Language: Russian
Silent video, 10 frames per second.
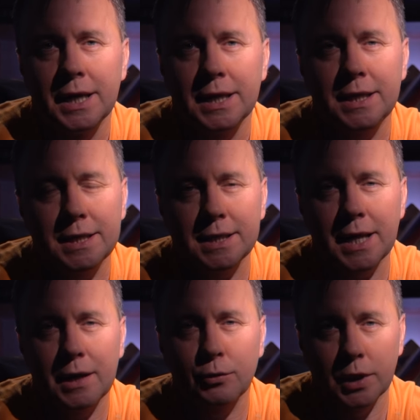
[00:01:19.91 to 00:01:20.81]
не
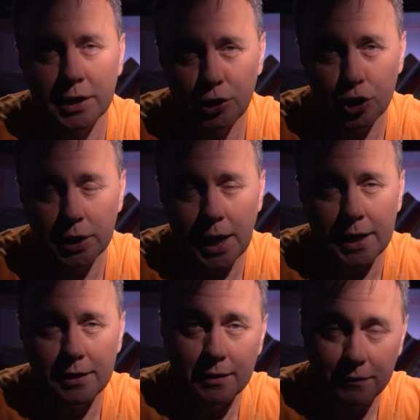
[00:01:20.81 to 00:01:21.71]
стану, надо
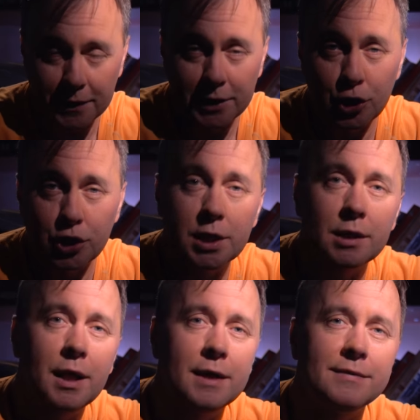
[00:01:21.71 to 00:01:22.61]
читать, это фактически
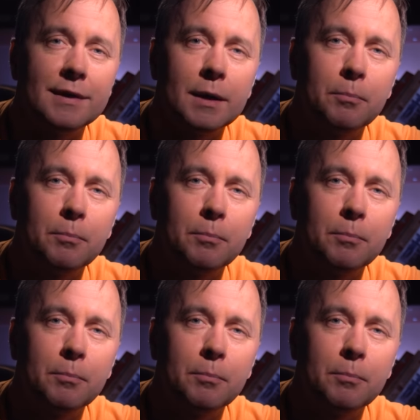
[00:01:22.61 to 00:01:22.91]
классика.